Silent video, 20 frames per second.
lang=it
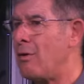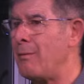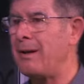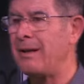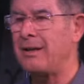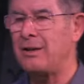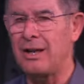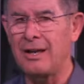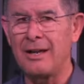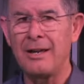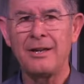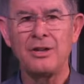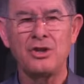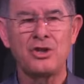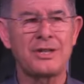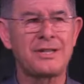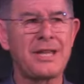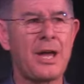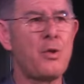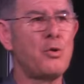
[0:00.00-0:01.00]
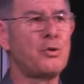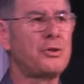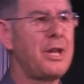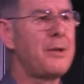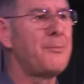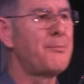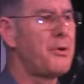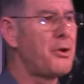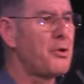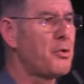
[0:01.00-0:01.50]
eh, c'è stato un
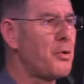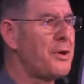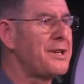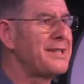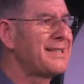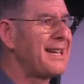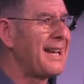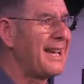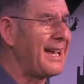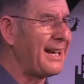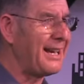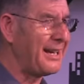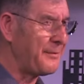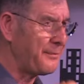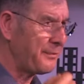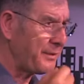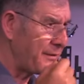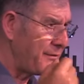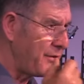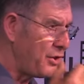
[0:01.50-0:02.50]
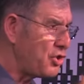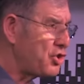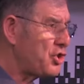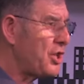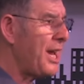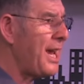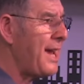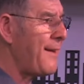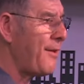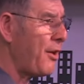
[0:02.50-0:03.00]
tempo in cui Israele
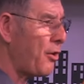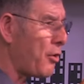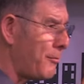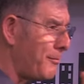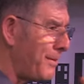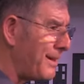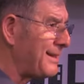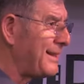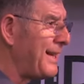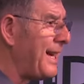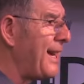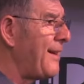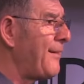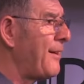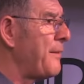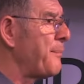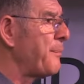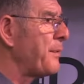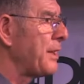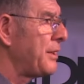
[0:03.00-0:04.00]
vinceva, combatteva,